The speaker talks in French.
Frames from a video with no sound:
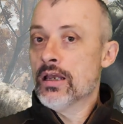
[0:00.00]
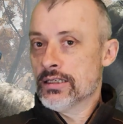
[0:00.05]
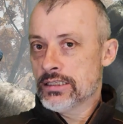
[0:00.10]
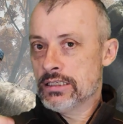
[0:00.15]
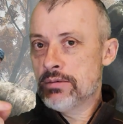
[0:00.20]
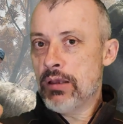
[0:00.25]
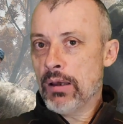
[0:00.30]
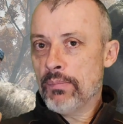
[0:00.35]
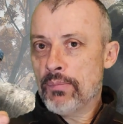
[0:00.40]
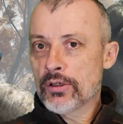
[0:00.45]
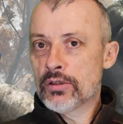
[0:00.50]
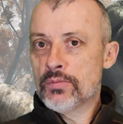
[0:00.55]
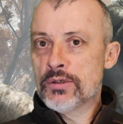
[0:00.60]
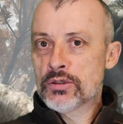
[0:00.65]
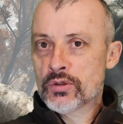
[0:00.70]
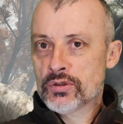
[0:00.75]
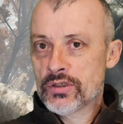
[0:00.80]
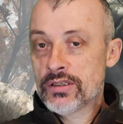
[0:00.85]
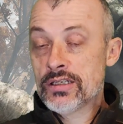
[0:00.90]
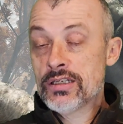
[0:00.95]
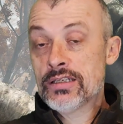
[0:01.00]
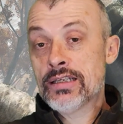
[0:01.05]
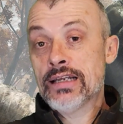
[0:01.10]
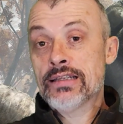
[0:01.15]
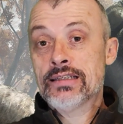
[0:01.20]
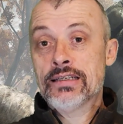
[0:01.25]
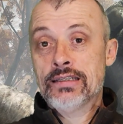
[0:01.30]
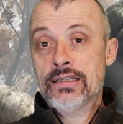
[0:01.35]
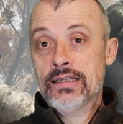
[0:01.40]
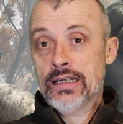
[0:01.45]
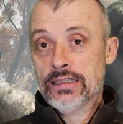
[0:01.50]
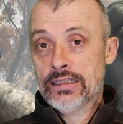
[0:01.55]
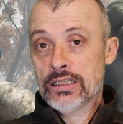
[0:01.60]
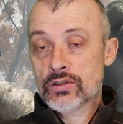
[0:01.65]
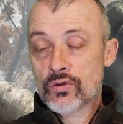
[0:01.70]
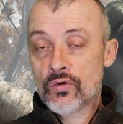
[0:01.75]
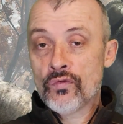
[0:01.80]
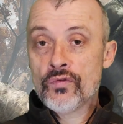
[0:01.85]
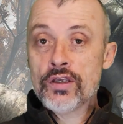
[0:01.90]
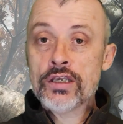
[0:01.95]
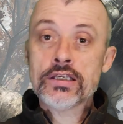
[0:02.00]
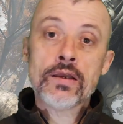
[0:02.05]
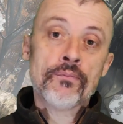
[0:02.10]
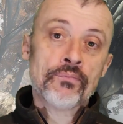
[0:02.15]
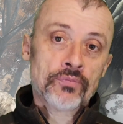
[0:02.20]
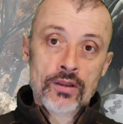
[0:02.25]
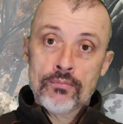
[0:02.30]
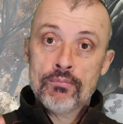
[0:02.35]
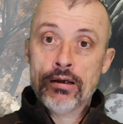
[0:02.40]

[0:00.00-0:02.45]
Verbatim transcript: Cyberpunk 2077, c'était catastrophique.